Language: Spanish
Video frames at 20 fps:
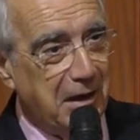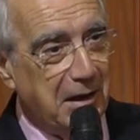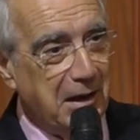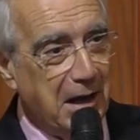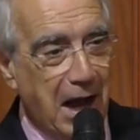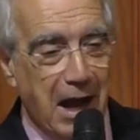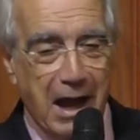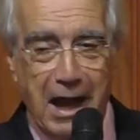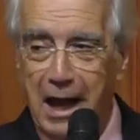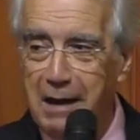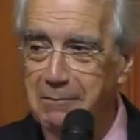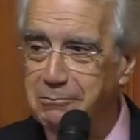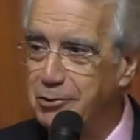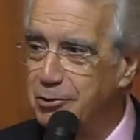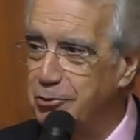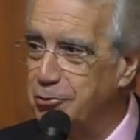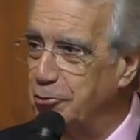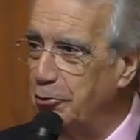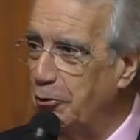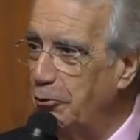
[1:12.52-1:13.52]
Era
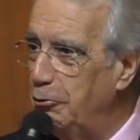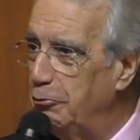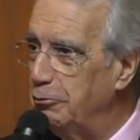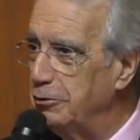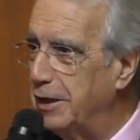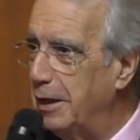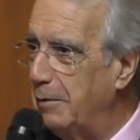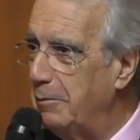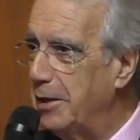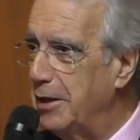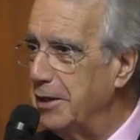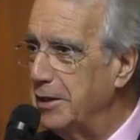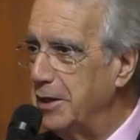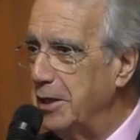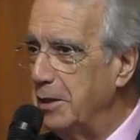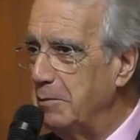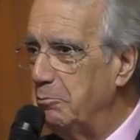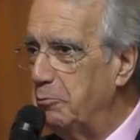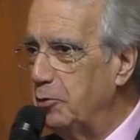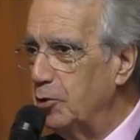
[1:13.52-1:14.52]

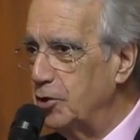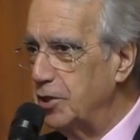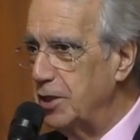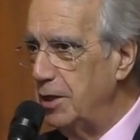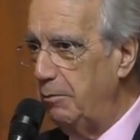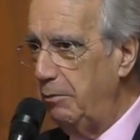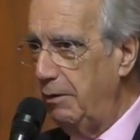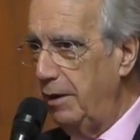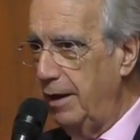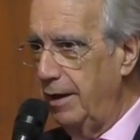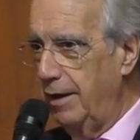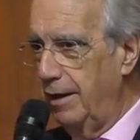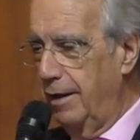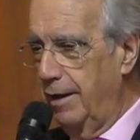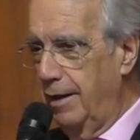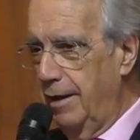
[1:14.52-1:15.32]
absolutamente imposible.